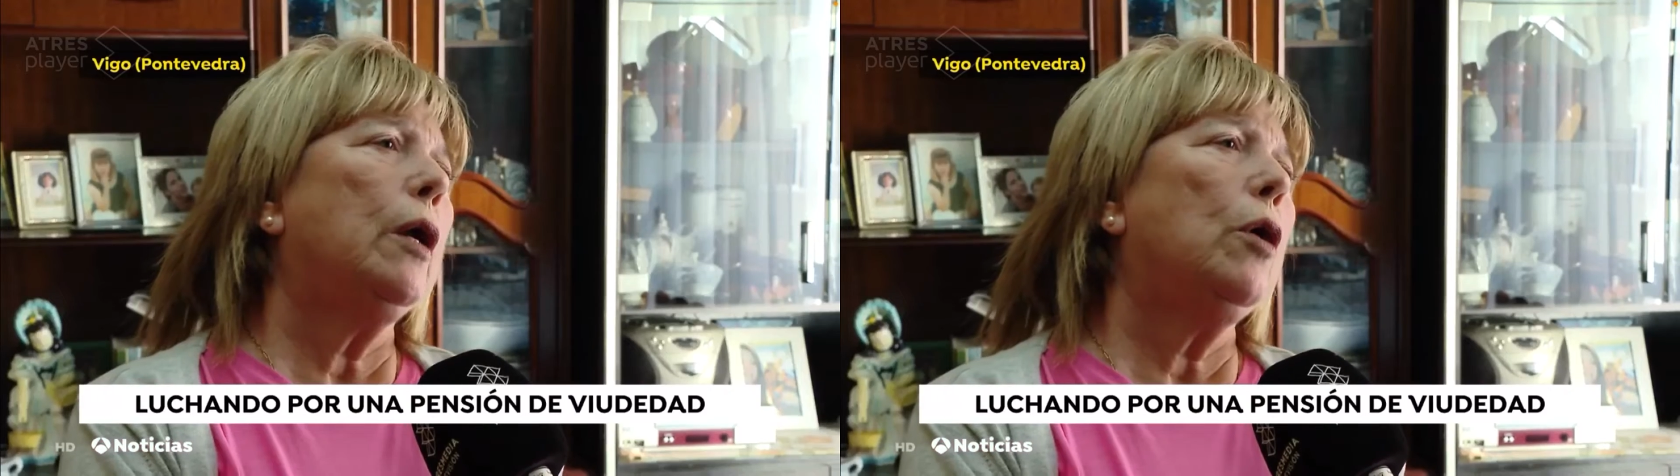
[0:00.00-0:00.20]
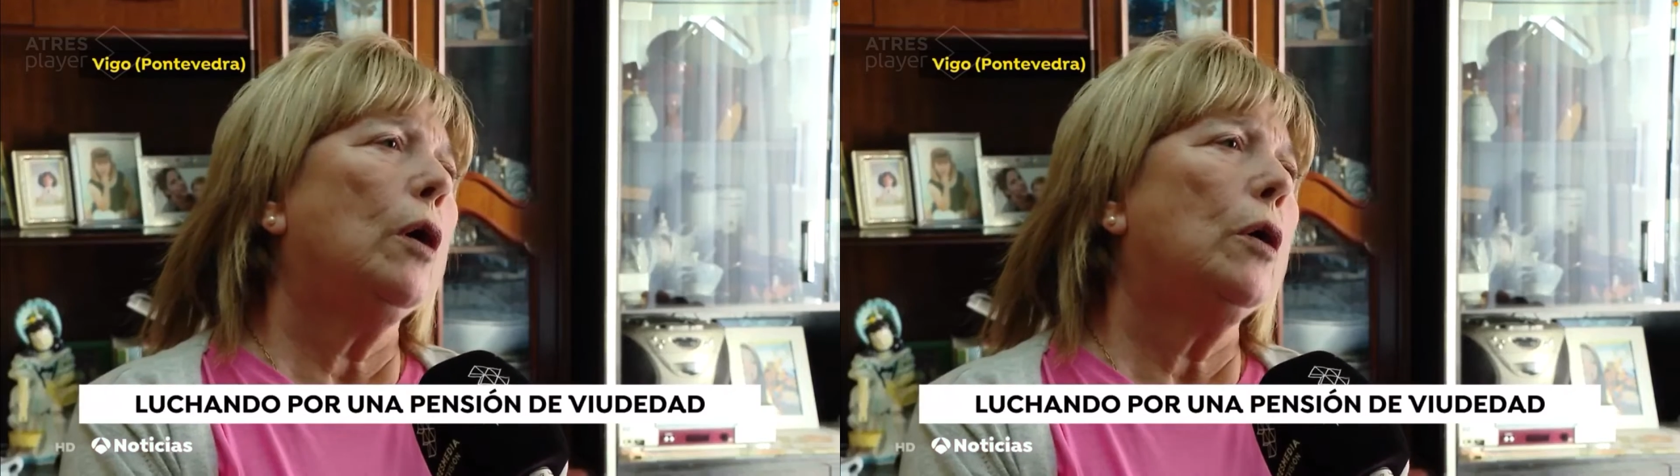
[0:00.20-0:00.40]

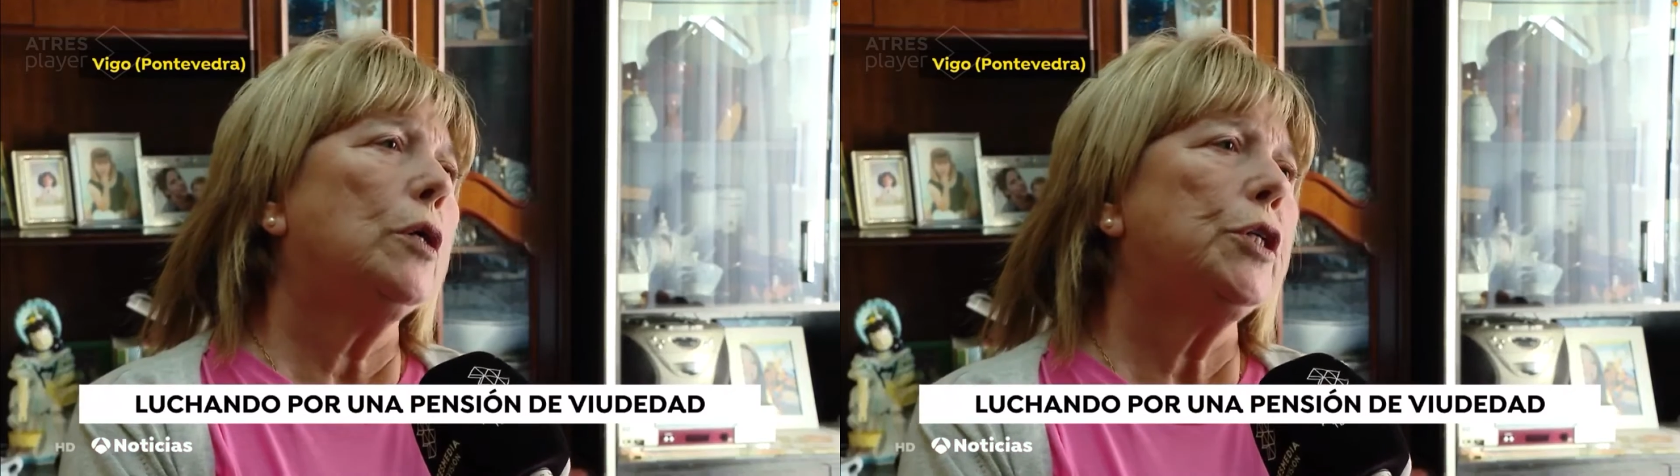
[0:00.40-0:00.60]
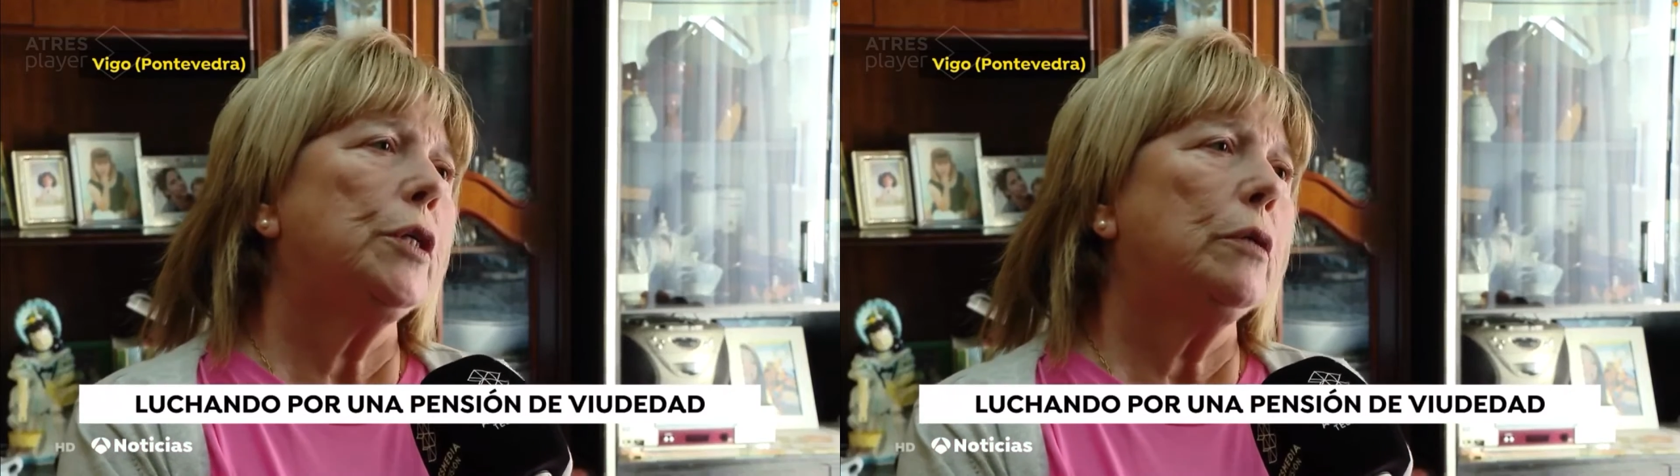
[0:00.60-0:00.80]

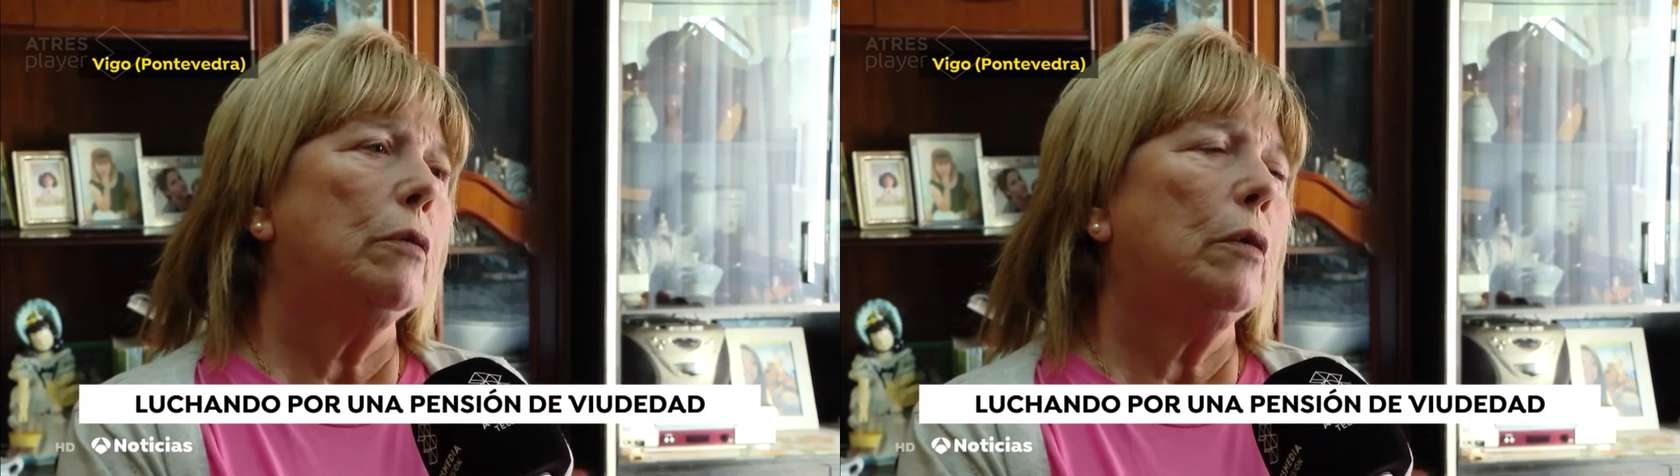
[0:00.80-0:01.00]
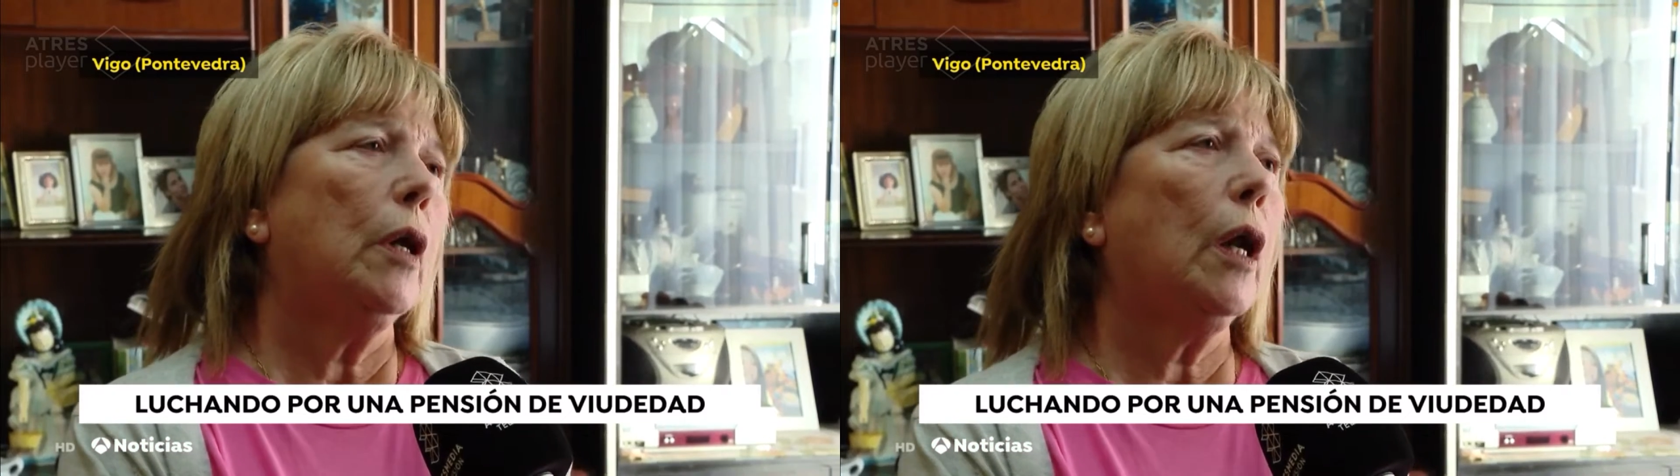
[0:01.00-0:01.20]
varias
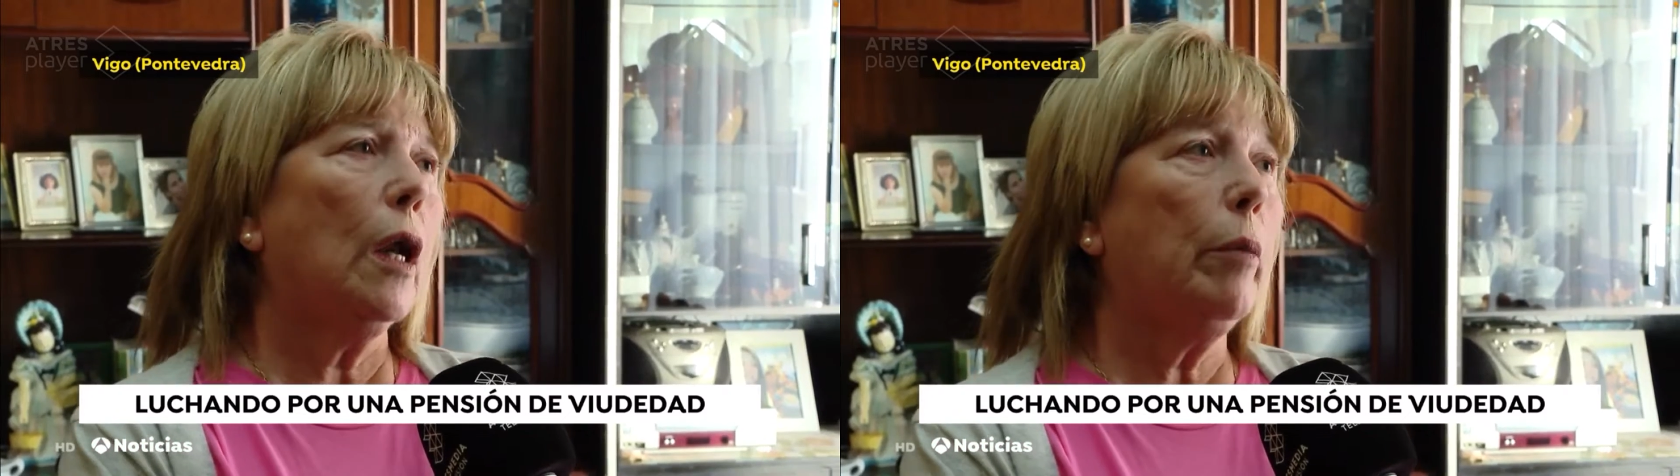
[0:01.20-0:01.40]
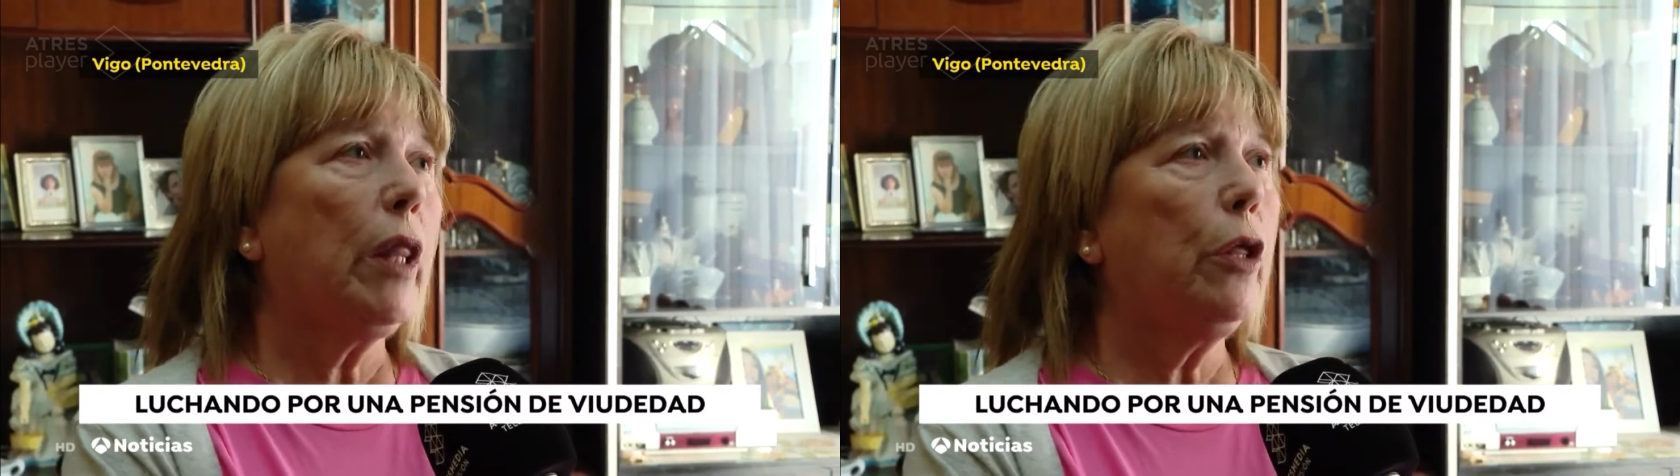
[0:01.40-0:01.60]

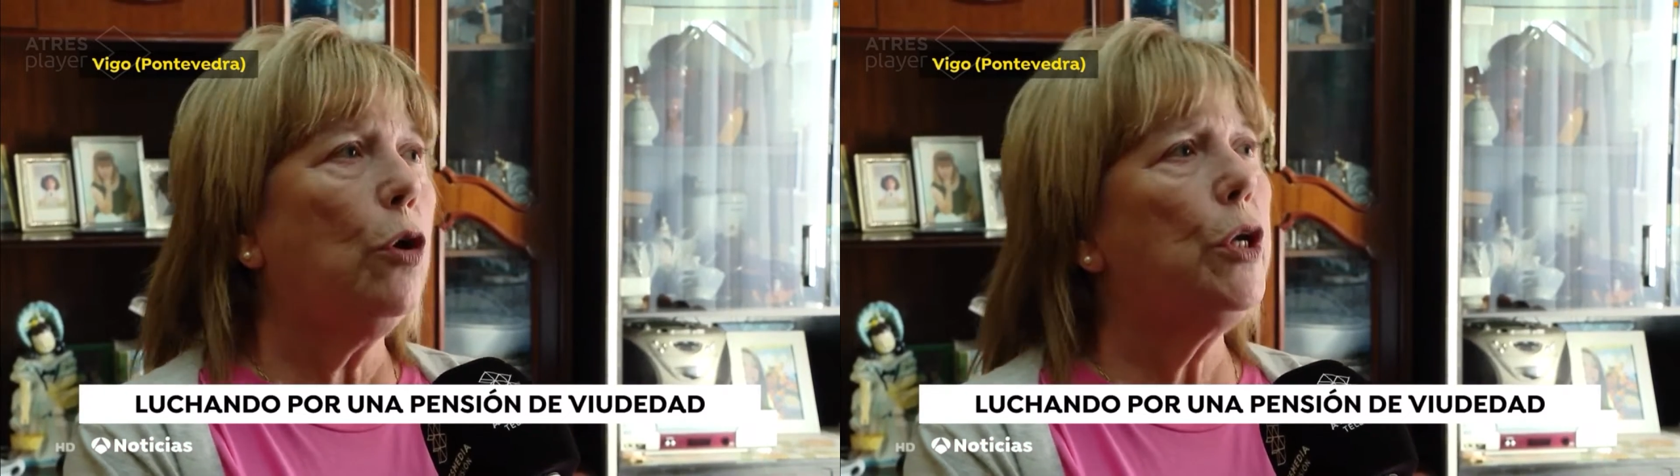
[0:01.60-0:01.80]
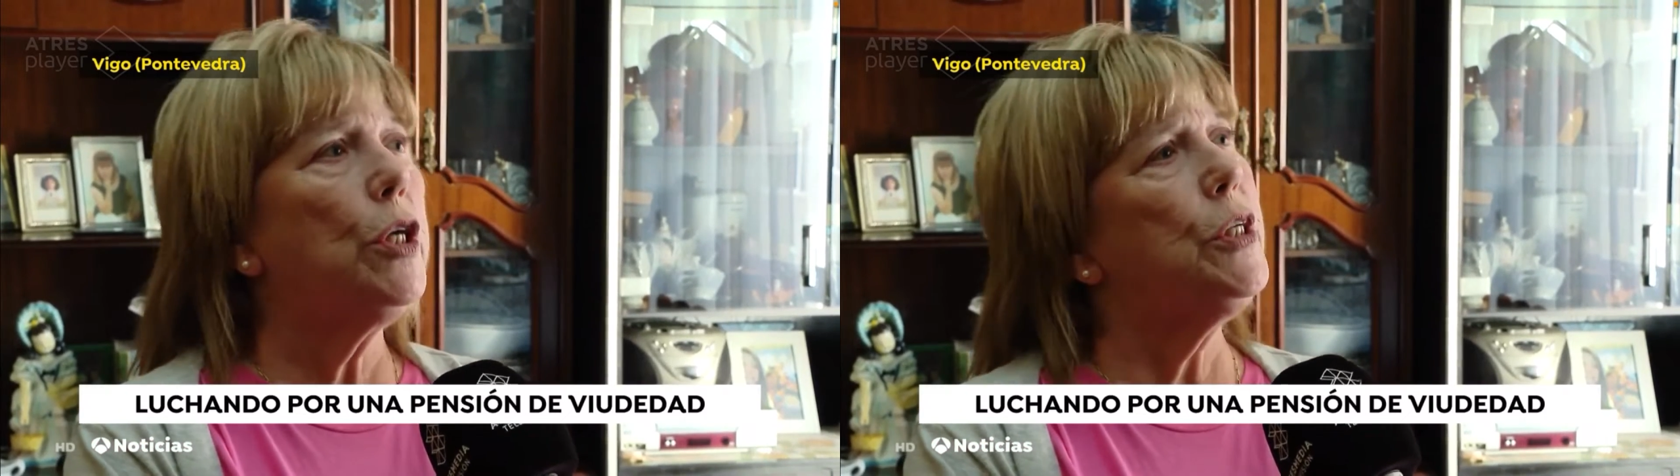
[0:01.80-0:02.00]

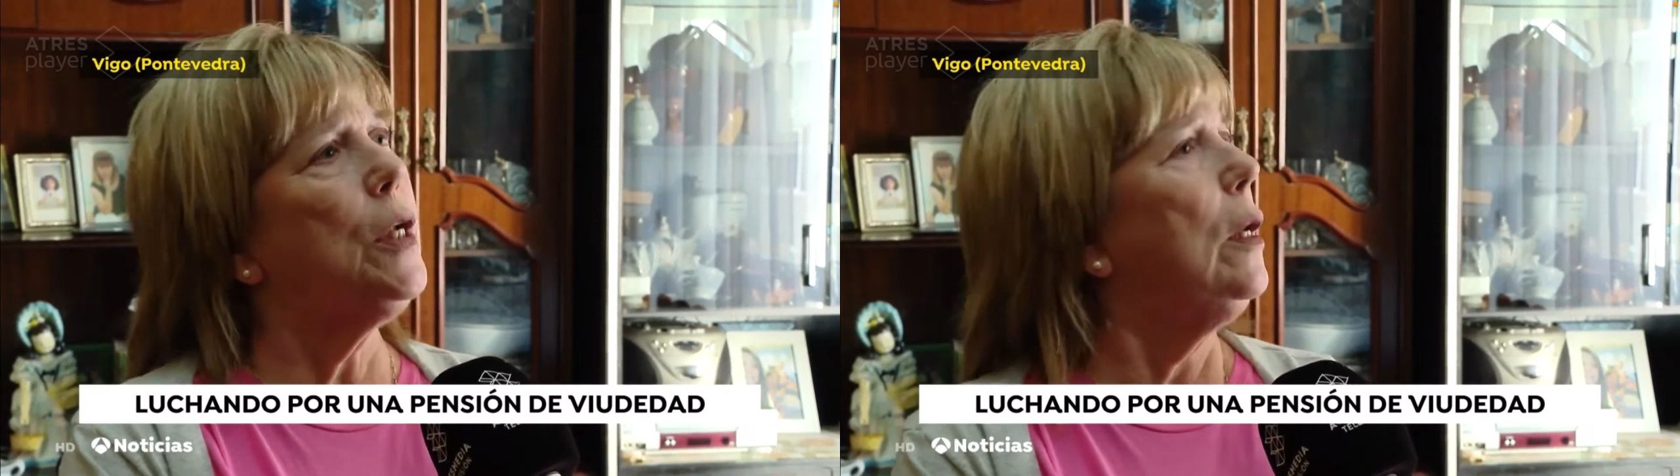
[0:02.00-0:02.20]
reclamaciones